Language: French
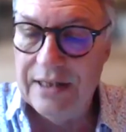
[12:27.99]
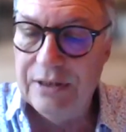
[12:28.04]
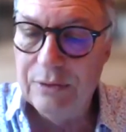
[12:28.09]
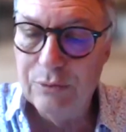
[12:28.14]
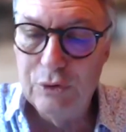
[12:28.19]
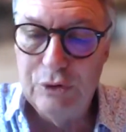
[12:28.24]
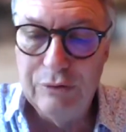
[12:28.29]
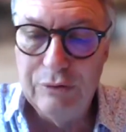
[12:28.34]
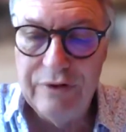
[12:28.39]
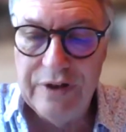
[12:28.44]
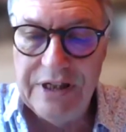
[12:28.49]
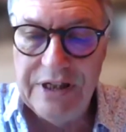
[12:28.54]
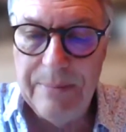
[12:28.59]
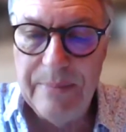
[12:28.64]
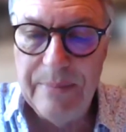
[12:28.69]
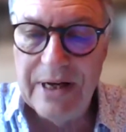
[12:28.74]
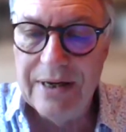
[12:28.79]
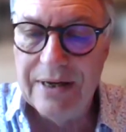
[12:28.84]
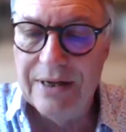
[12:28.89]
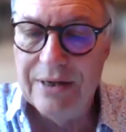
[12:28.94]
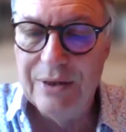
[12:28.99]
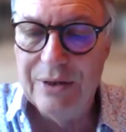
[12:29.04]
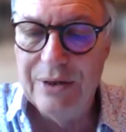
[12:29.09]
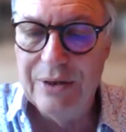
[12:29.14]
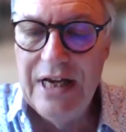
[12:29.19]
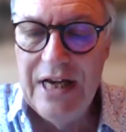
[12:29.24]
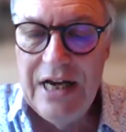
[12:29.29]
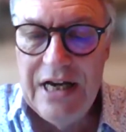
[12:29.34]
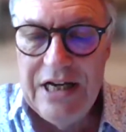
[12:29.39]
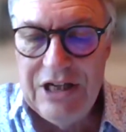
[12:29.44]
Et on ne se voyait pas,
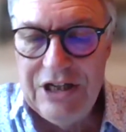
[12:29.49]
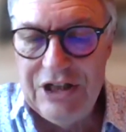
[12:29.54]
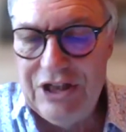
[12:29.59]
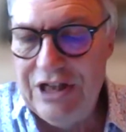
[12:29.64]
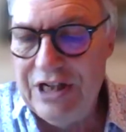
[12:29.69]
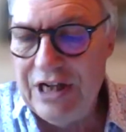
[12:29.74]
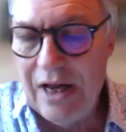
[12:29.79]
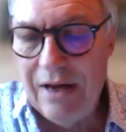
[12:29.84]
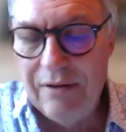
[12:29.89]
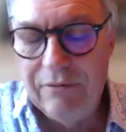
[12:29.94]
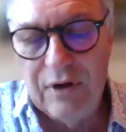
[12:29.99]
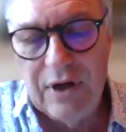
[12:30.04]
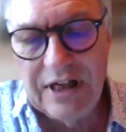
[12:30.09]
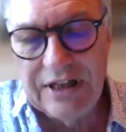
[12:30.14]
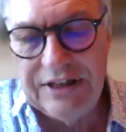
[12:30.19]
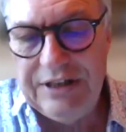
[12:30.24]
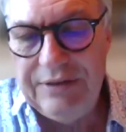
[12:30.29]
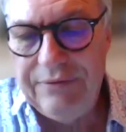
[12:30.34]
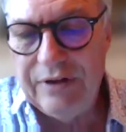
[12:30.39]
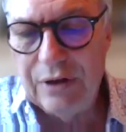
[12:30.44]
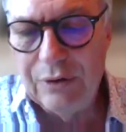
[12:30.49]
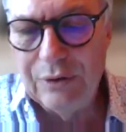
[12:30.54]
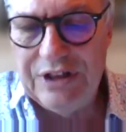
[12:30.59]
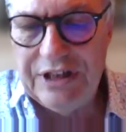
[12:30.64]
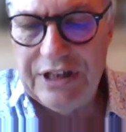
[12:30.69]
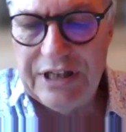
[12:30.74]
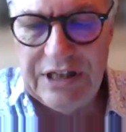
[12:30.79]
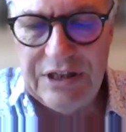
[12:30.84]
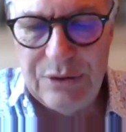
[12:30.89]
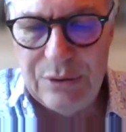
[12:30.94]
je dirais, avoir différentes
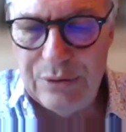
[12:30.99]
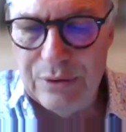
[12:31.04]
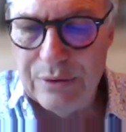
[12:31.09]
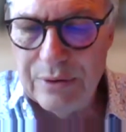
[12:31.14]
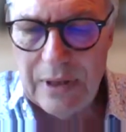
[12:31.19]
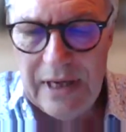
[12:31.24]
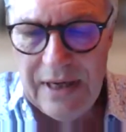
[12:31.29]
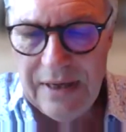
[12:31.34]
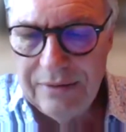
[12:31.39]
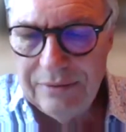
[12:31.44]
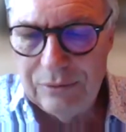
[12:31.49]
écritures.